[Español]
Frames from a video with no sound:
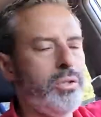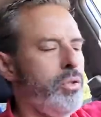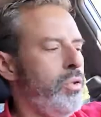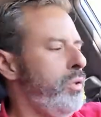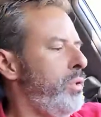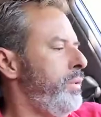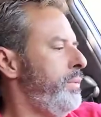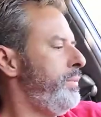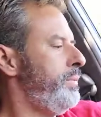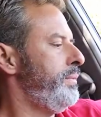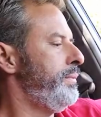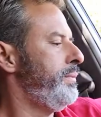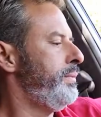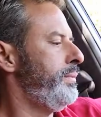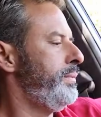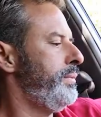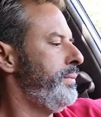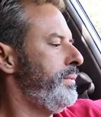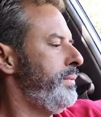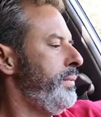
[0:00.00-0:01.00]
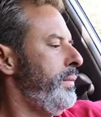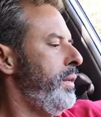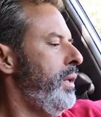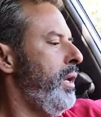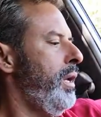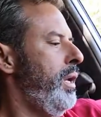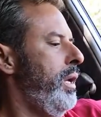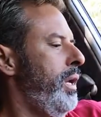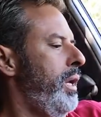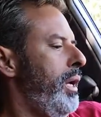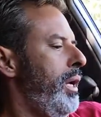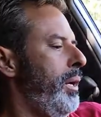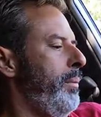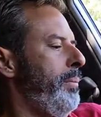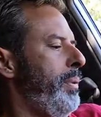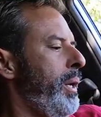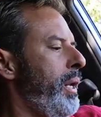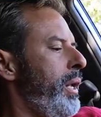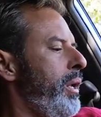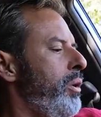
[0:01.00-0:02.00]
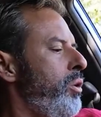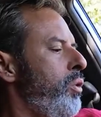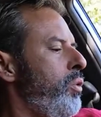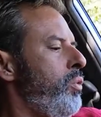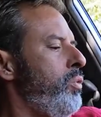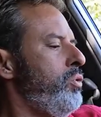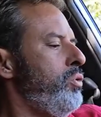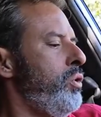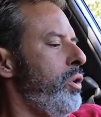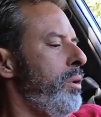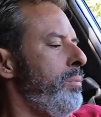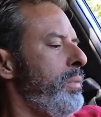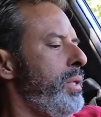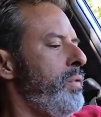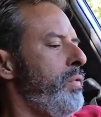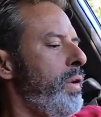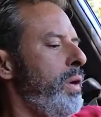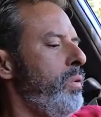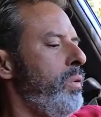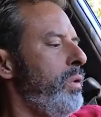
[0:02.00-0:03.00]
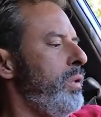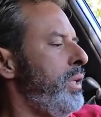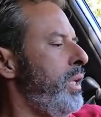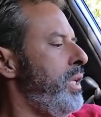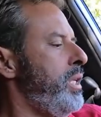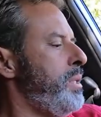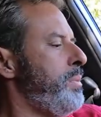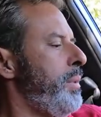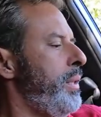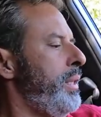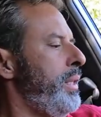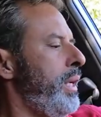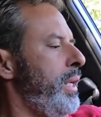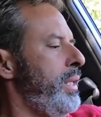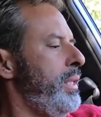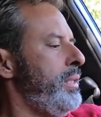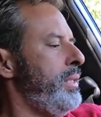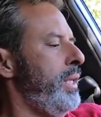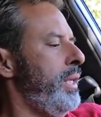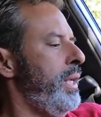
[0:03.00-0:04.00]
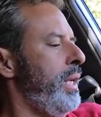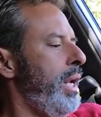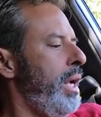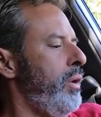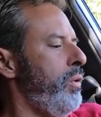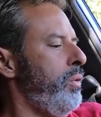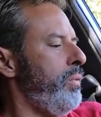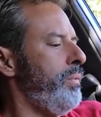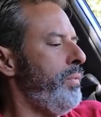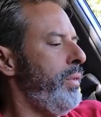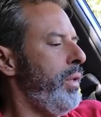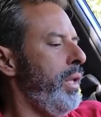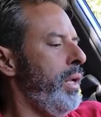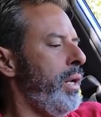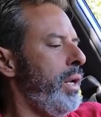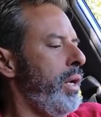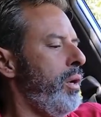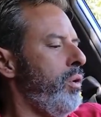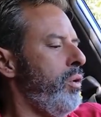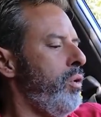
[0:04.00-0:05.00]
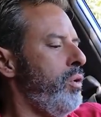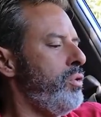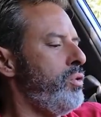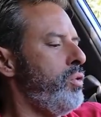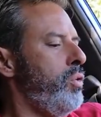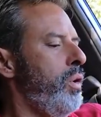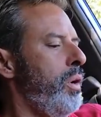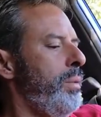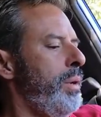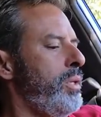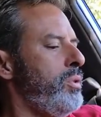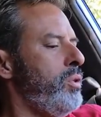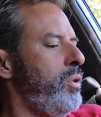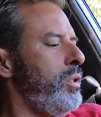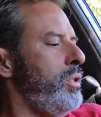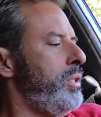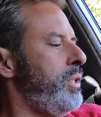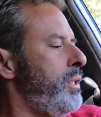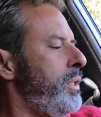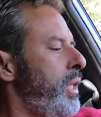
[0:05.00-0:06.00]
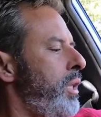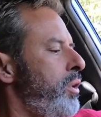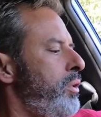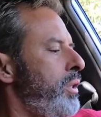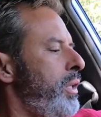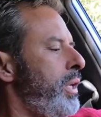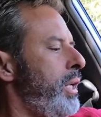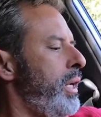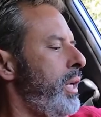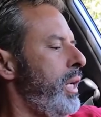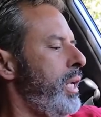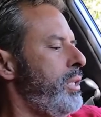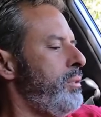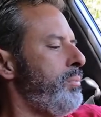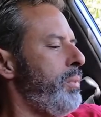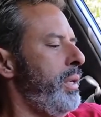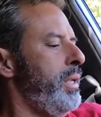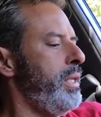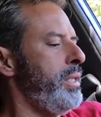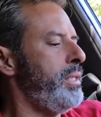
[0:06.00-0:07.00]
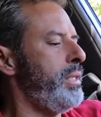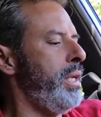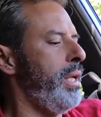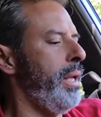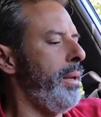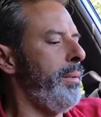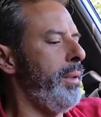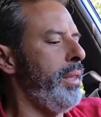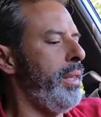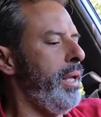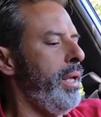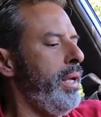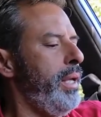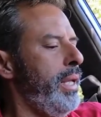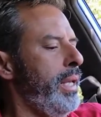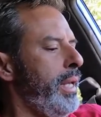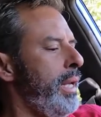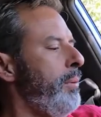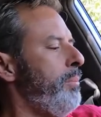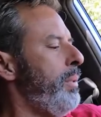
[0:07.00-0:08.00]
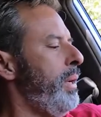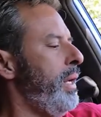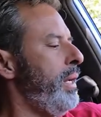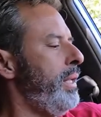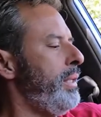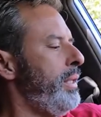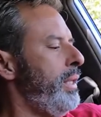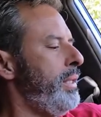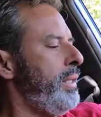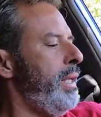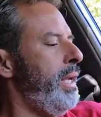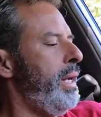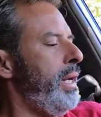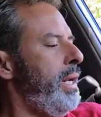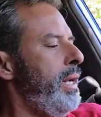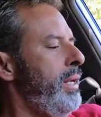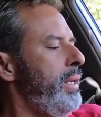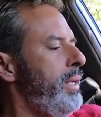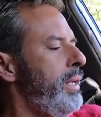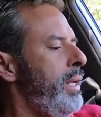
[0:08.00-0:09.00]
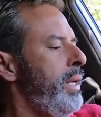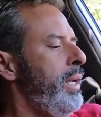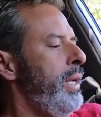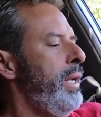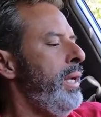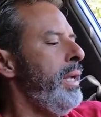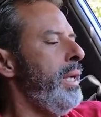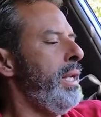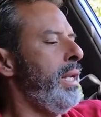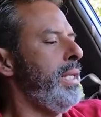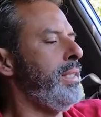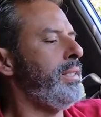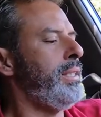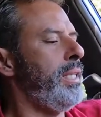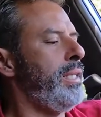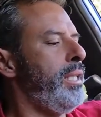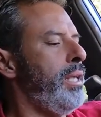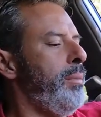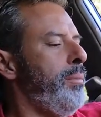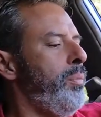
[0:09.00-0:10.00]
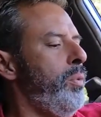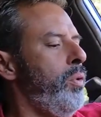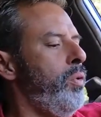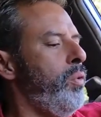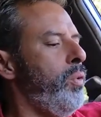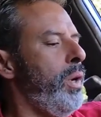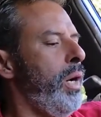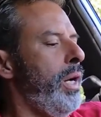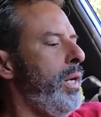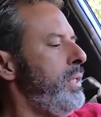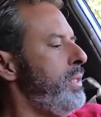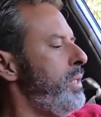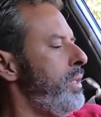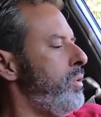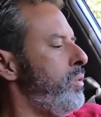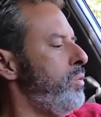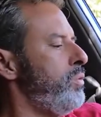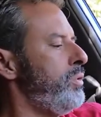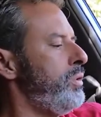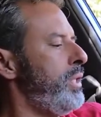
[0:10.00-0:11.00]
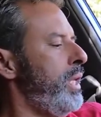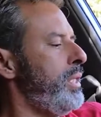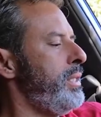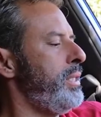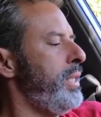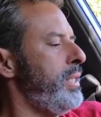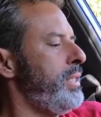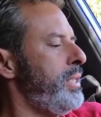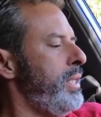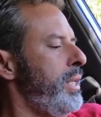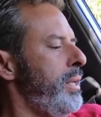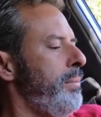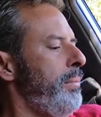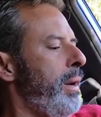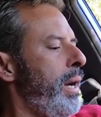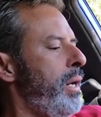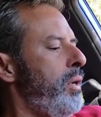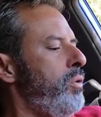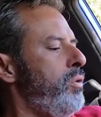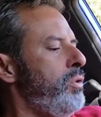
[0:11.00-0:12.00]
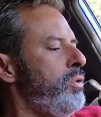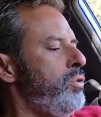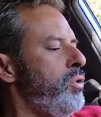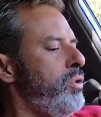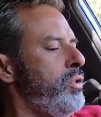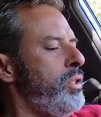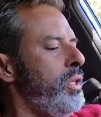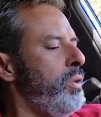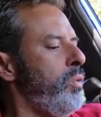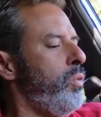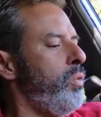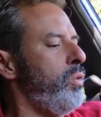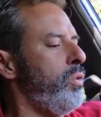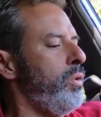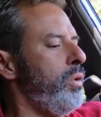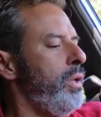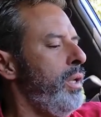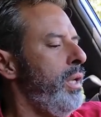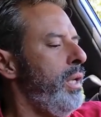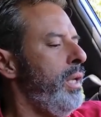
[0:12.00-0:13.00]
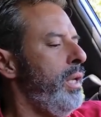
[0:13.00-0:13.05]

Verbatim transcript: que soy. En pleno uso de mis facultades mentales declaro y reconozco haber solicitado tener la experiencia de vida en el planeta Tierra, en este tiempo, lugar y circunstancias. Sin embargo, estoy seguro